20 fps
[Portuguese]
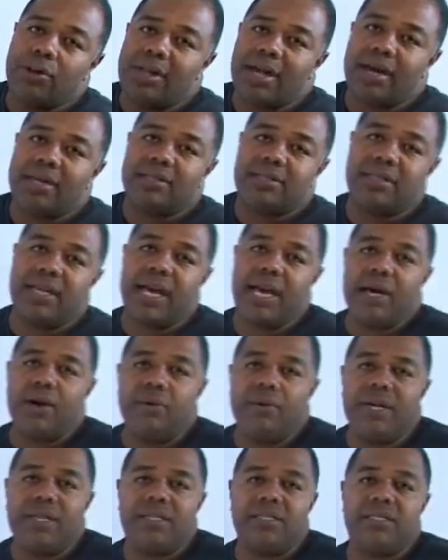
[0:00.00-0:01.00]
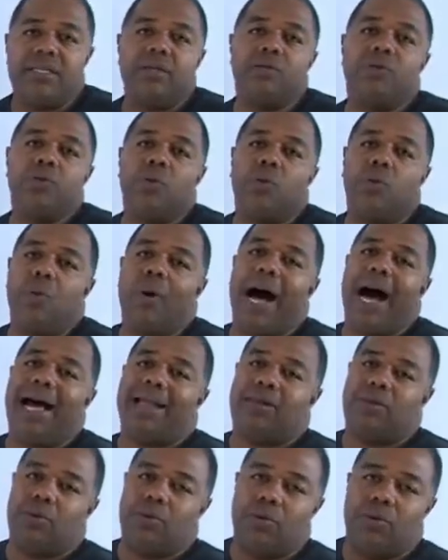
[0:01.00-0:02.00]
3 inciso
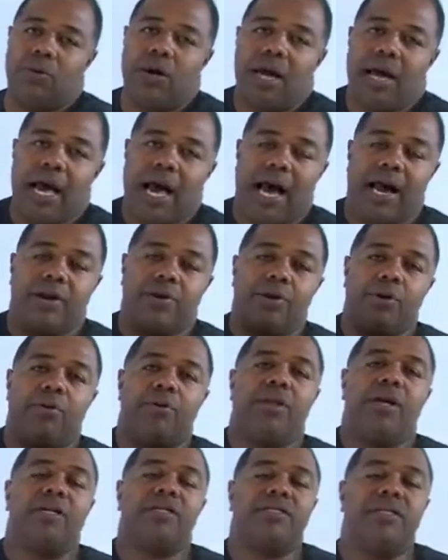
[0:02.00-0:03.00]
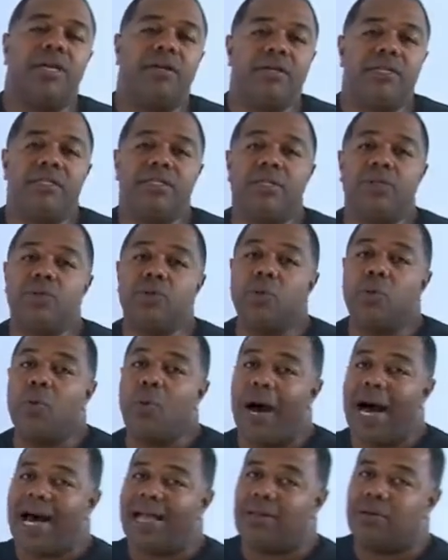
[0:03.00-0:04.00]
4. Artigo 3 inciso
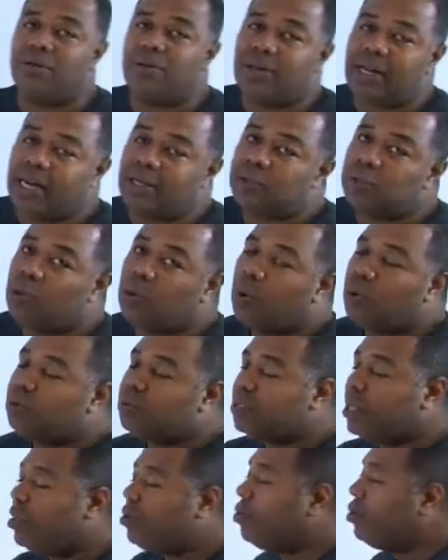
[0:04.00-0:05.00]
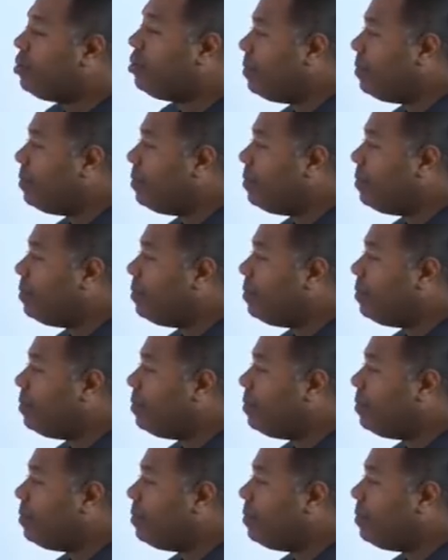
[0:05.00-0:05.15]
4 traz o conceito de